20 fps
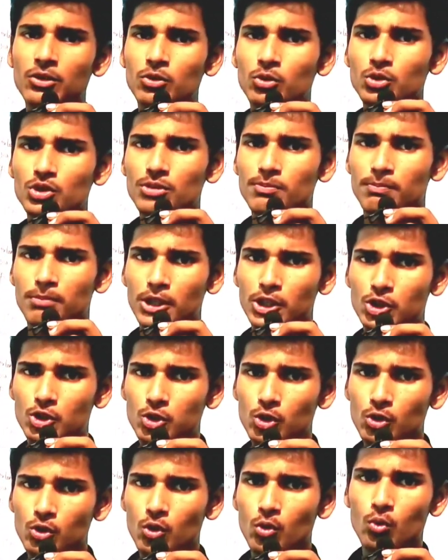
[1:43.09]
कुछ
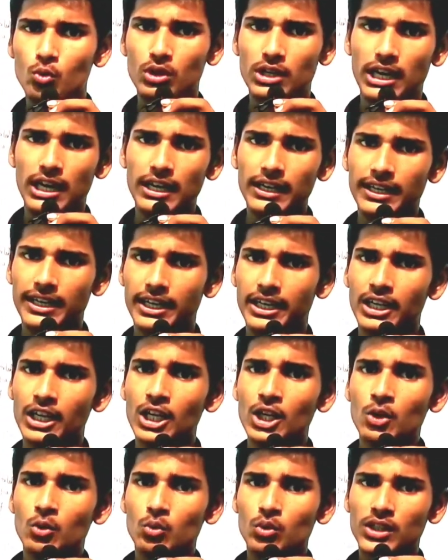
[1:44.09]
बच्चों को उठा के
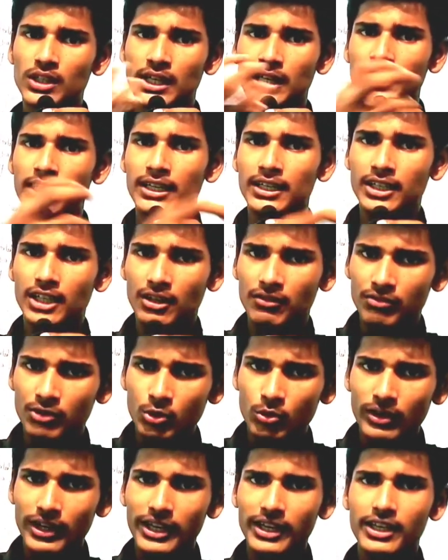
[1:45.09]
उनका
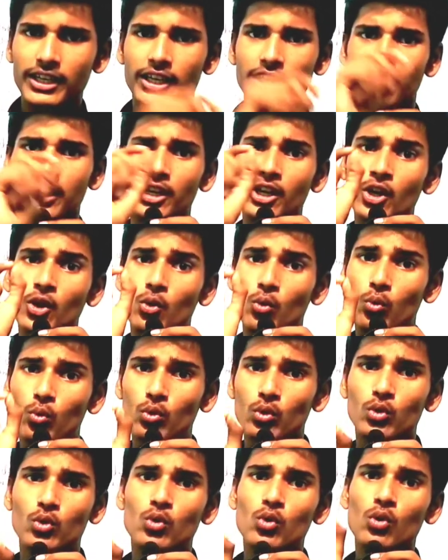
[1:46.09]
इंटरव्यू लेके
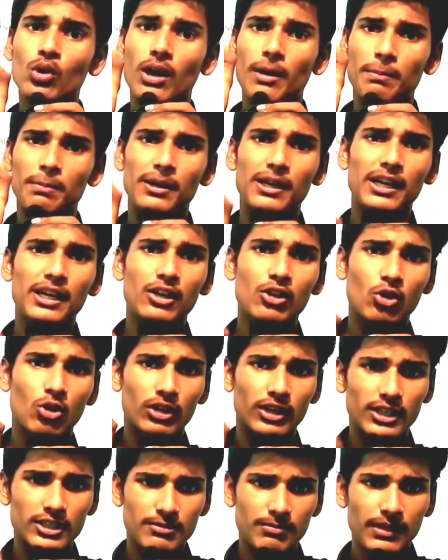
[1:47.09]
उनको अपने
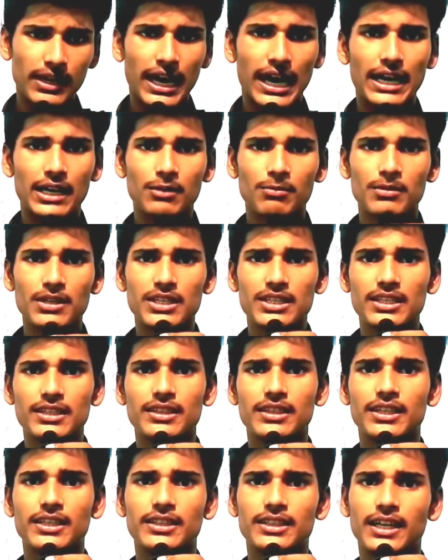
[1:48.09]
कॉलेज में
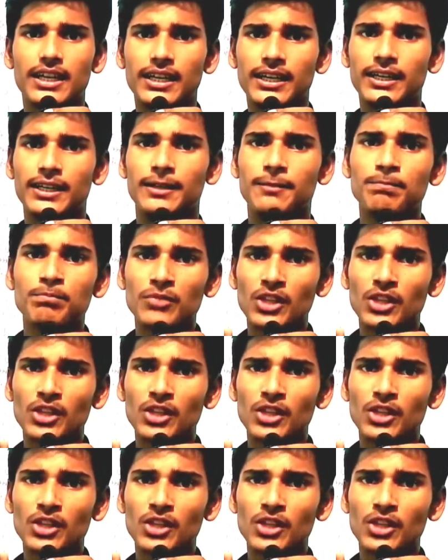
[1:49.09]
एडमिशन देता है